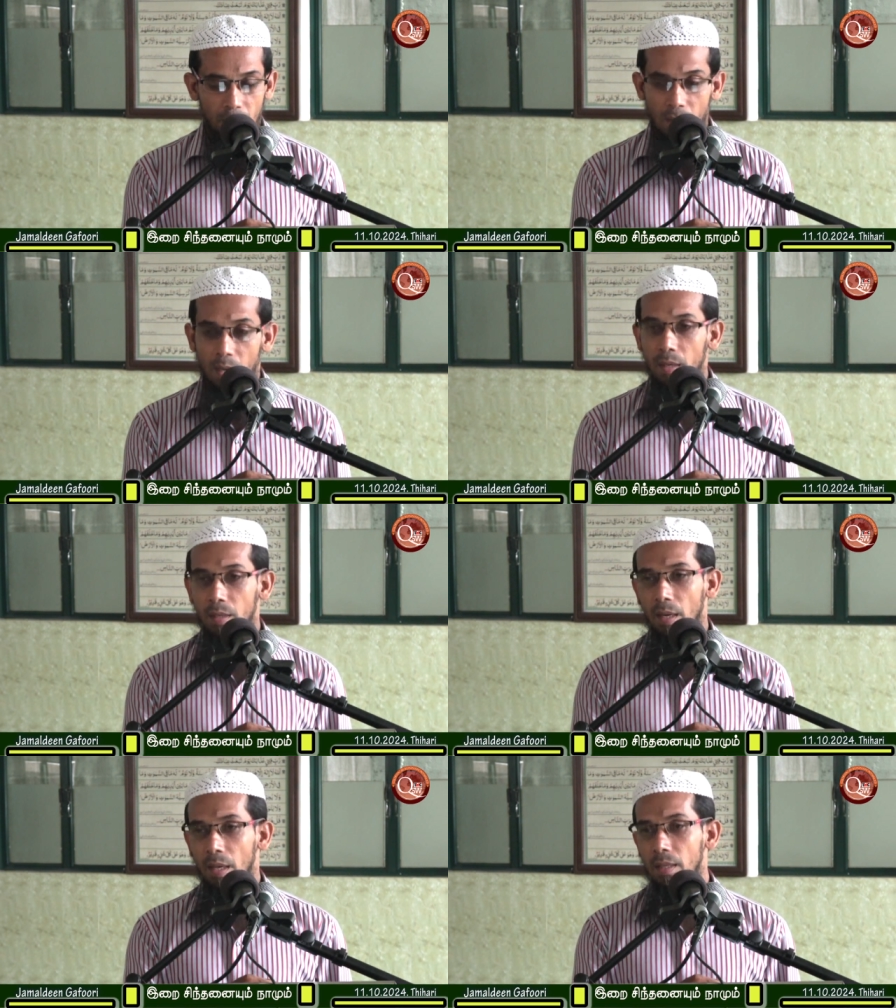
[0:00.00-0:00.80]
நான்
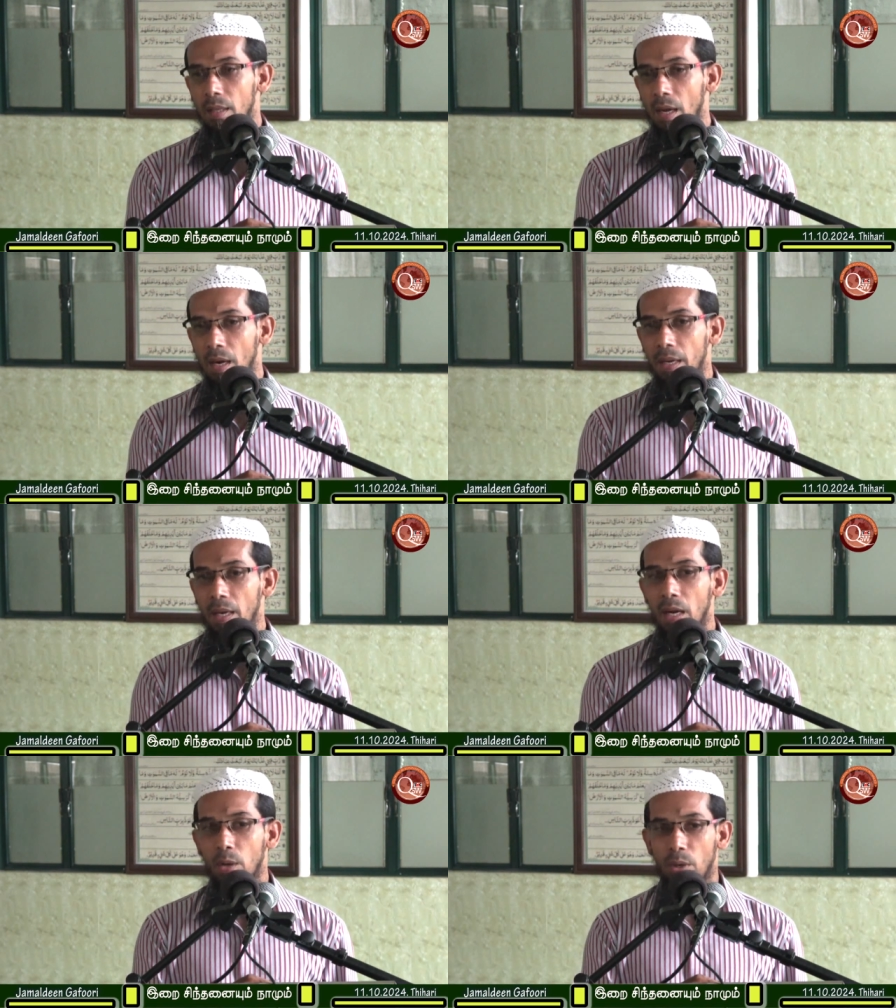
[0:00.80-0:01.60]
அந்த
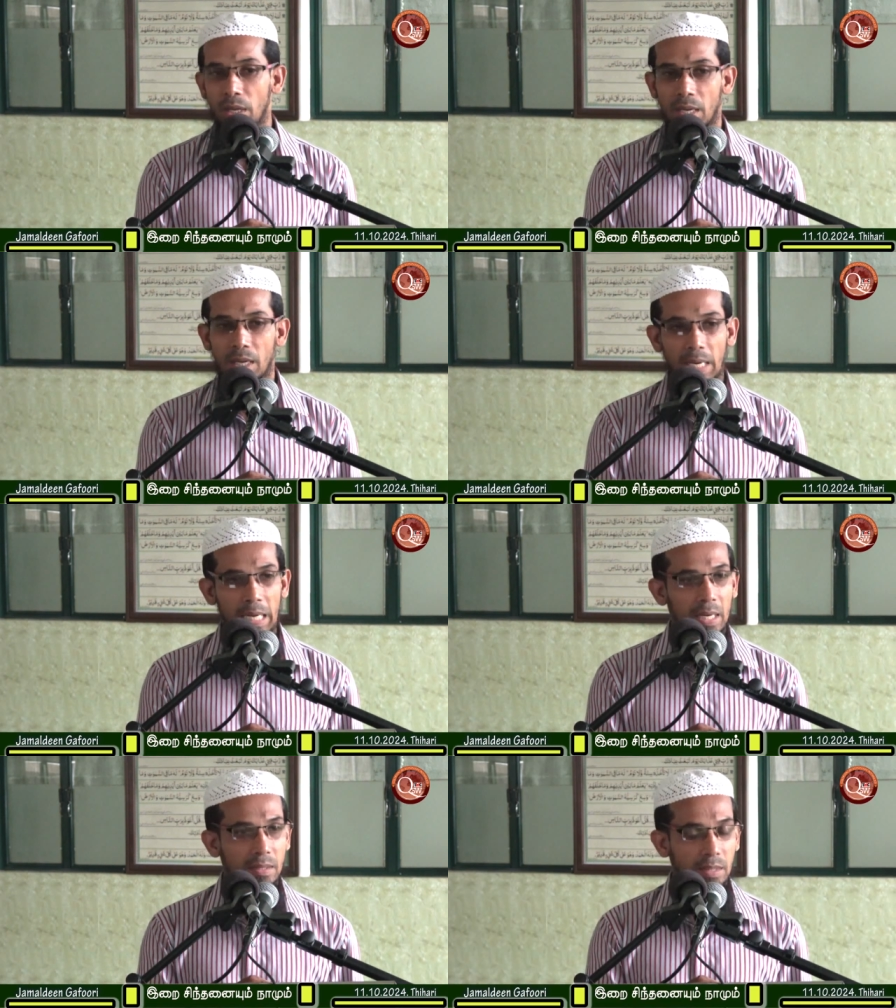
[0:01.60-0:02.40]
அடியானுடைய
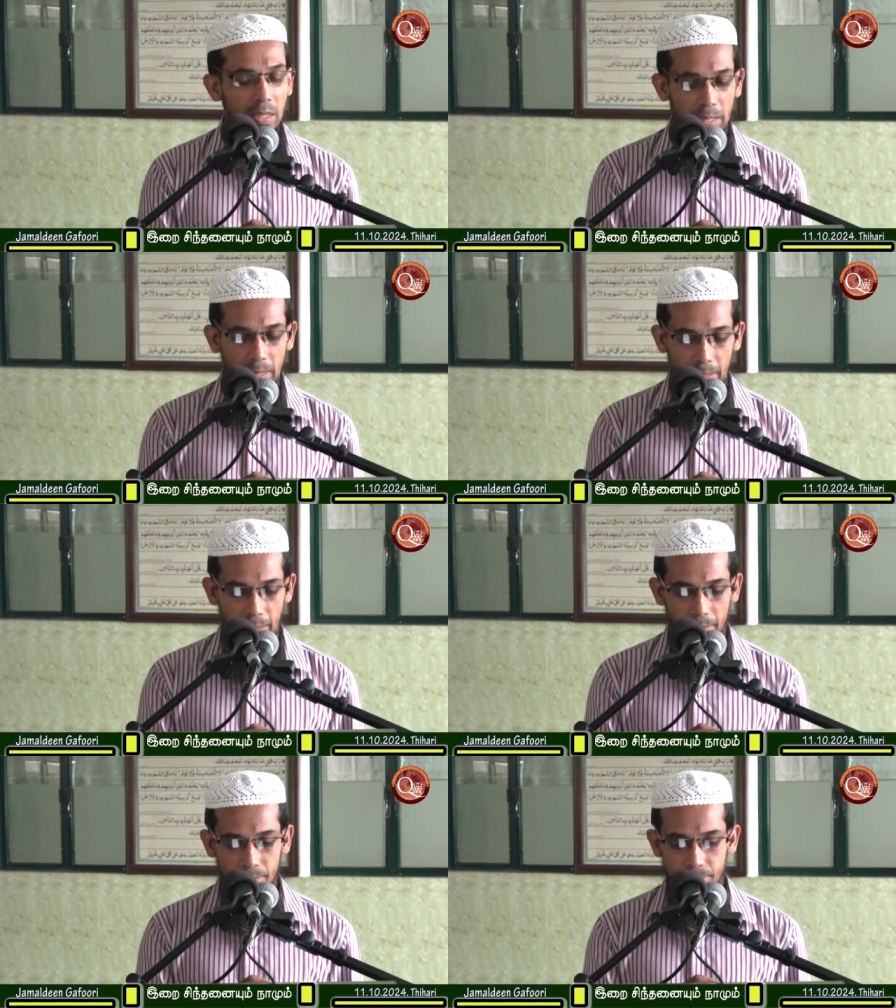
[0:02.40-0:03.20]
எண்ணத்தில்
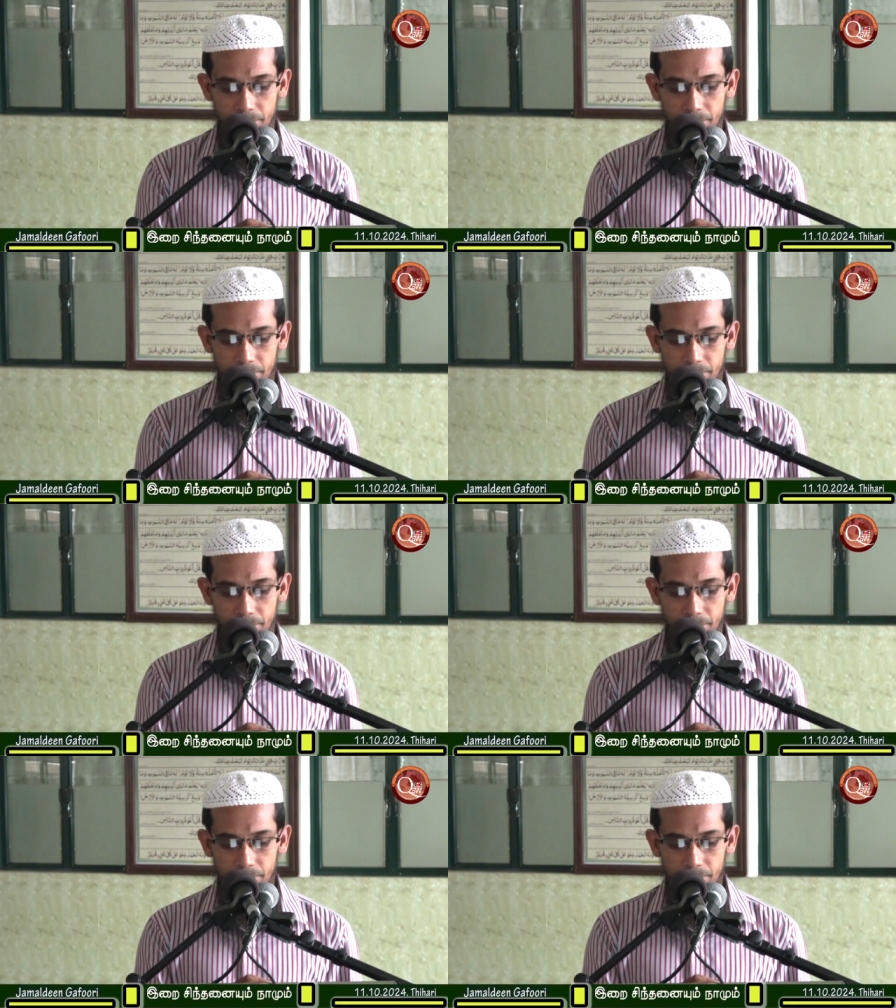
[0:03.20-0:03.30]
இருக்கிறேன்